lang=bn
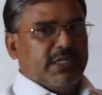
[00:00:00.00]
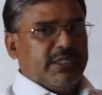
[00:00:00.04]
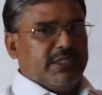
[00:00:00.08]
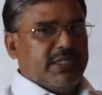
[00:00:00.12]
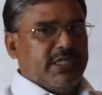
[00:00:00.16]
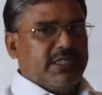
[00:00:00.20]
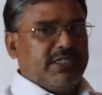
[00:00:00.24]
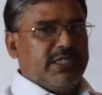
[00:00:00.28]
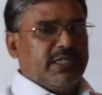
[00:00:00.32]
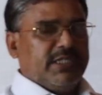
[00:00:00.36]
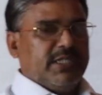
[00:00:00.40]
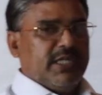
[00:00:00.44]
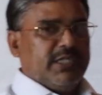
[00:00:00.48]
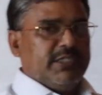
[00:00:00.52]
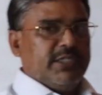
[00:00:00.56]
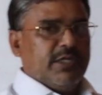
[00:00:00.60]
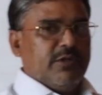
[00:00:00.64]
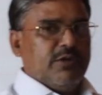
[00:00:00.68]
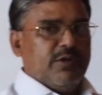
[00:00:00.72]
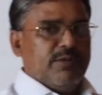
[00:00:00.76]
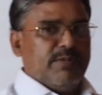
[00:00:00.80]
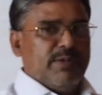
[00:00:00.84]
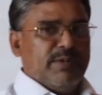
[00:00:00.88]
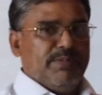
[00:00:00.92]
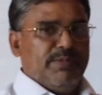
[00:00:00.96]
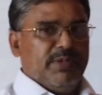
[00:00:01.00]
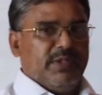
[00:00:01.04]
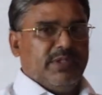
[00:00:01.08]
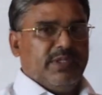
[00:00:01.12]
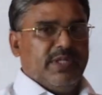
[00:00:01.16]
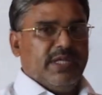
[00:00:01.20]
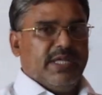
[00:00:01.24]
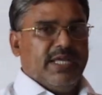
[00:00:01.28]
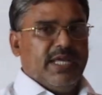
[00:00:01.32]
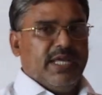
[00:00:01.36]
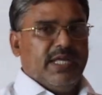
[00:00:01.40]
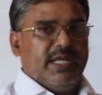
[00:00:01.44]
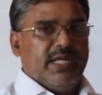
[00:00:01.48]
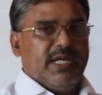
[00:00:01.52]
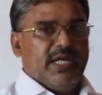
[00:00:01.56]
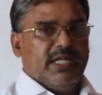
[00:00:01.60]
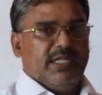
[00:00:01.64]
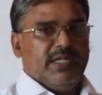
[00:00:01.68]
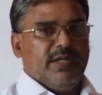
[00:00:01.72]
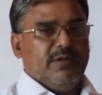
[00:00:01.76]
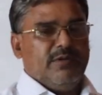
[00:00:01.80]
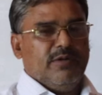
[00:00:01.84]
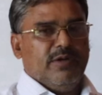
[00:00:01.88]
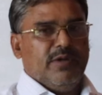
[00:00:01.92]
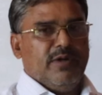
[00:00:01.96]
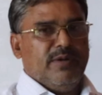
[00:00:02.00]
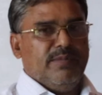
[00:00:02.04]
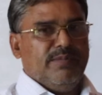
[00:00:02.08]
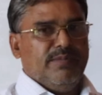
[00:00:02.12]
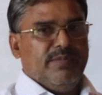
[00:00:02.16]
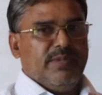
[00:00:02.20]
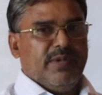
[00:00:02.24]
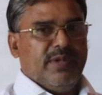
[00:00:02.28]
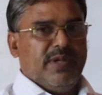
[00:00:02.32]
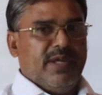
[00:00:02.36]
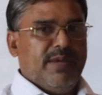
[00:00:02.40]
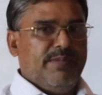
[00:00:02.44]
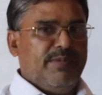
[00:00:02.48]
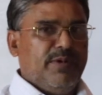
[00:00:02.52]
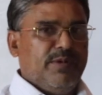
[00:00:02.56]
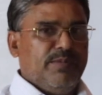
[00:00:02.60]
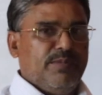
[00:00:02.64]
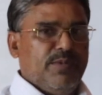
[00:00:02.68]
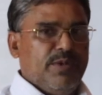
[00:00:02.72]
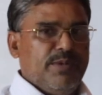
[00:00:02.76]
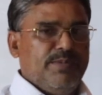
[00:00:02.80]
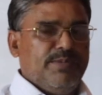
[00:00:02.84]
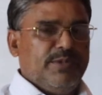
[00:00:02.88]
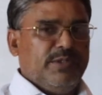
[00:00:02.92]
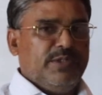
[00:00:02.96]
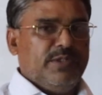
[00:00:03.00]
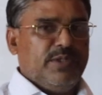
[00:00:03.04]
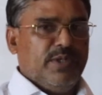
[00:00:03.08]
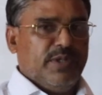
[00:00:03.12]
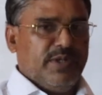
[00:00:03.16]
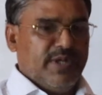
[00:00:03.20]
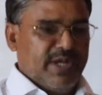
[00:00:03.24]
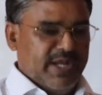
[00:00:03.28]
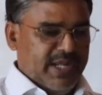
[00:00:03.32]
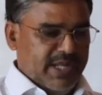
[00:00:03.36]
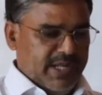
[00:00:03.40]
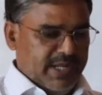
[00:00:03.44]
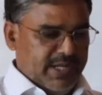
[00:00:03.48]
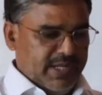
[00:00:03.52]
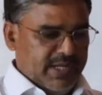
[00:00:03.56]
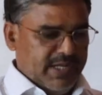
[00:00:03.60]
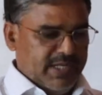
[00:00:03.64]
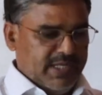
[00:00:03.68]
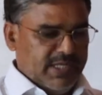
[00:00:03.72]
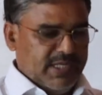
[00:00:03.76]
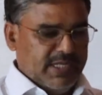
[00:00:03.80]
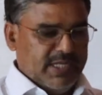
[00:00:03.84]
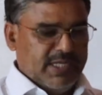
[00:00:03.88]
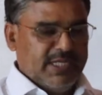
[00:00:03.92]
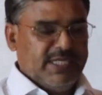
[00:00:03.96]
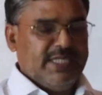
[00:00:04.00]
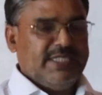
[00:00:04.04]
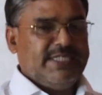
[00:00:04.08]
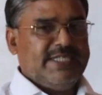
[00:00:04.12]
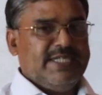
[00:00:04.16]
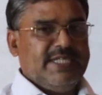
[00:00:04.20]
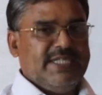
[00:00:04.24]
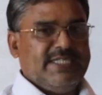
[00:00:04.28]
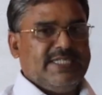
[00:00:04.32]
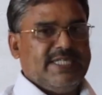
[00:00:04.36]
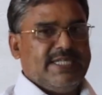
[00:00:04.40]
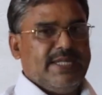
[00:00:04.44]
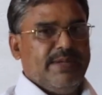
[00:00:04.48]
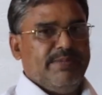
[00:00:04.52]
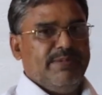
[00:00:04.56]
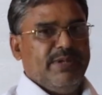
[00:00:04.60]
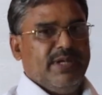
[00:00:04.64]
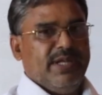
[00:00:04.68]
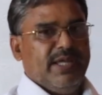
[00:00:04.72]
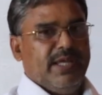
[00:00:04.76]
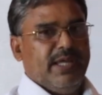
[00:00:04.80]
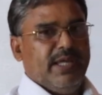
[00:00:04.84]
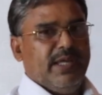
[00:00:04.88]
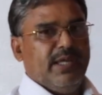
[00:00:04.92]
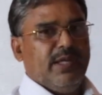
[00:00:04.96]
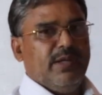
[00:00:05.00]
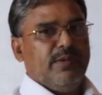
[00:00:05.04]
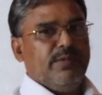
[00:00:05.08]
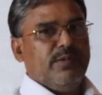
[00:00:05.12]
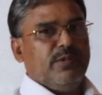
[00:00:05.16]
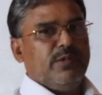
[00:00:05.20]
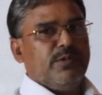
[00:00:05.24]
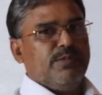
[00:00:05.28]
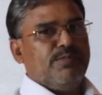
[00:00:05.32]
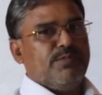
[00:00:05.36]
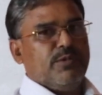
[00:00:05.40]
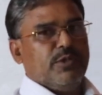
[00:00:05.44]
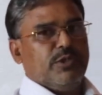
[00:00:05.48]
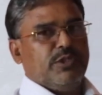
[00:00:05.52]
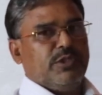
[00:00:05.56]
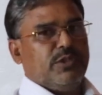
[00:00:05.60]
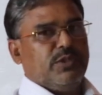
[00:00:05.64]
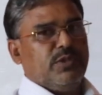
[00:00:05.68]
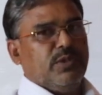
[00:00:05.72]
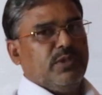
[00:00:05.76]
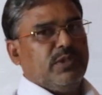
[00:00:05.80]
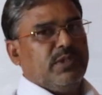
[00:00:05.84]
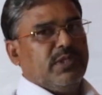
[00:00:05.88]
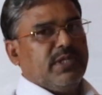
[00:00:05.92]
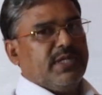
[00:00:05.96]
সেই সাথে আশা করব প্রত্যেকেই খাতা কলম এবং বই পুস্তক নিয়ে নিজ নিজ টেবিলে প্রস্তুত